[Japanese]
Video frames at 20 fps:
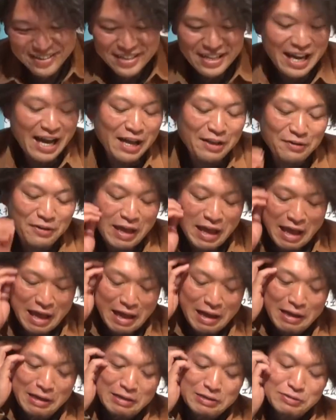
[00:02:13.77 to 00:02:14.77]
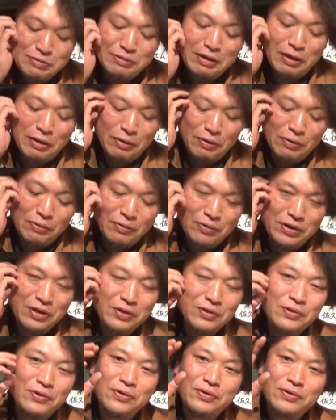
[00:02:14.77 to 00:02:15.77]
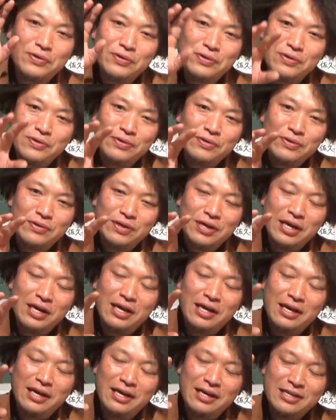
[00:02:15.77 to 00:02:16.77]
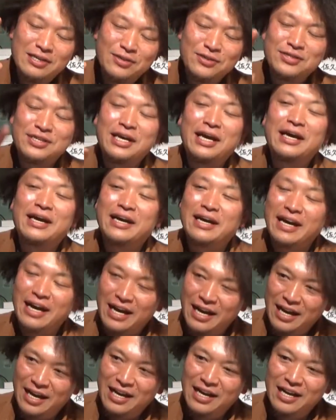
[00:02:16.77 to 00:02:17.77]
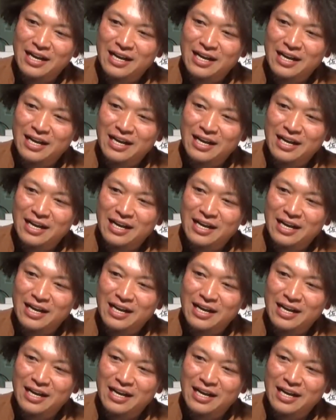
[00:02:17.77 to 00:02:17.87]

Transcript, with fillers: あのねそうなの俺の、えー、祖先が